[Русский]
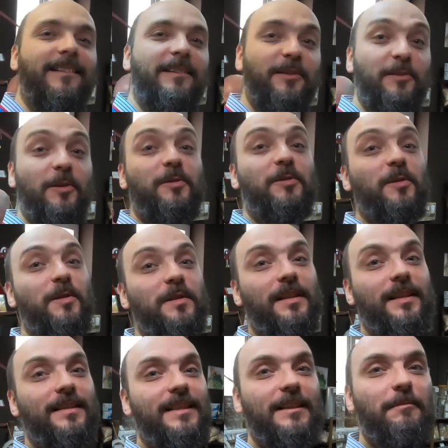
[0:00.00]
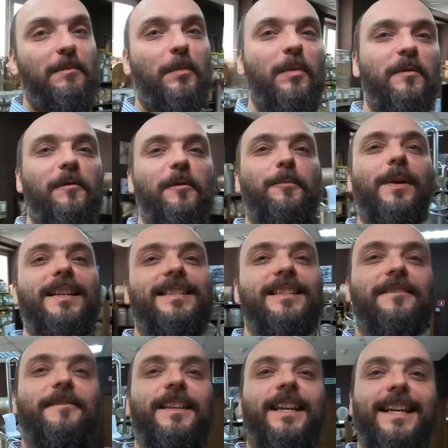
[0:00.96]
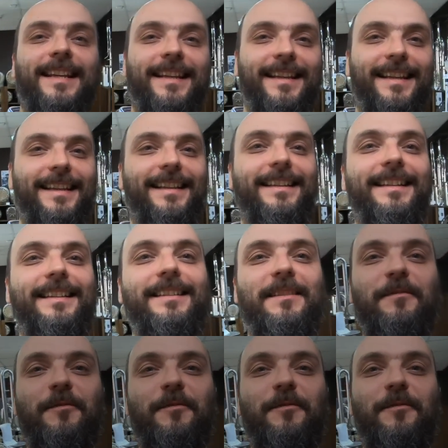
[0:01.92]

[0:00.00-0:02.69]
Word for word: еще что-нибудь заснимем информативное. Не